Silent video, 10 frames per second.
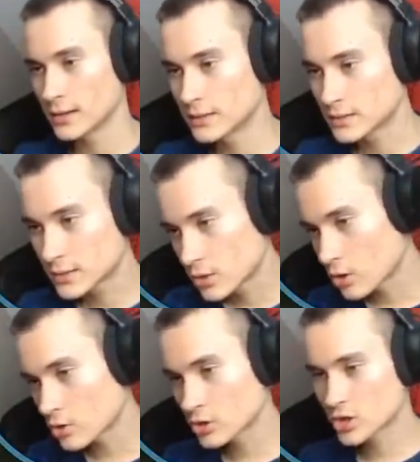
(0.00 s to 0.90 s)
z
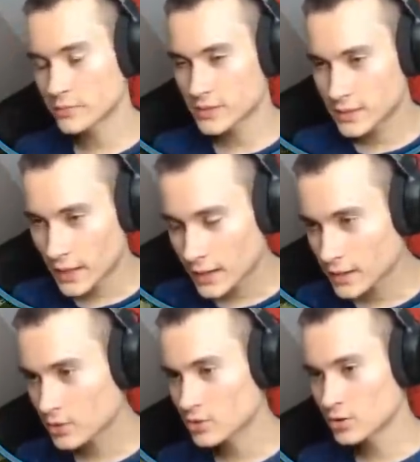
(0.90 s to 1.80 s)
gorszym stanie,
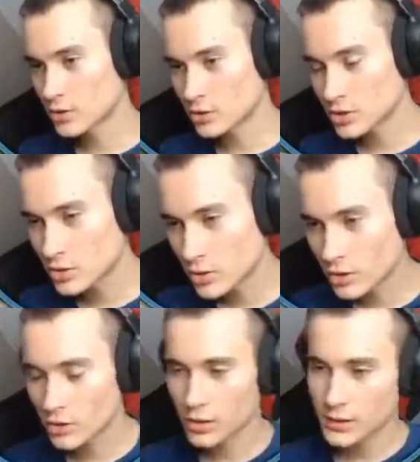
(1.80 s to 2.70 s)
jeżeli chodzi
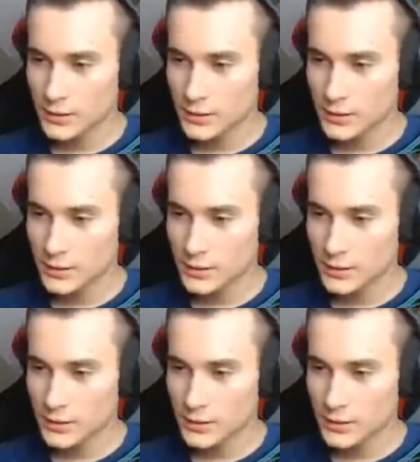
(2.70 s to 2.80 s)
o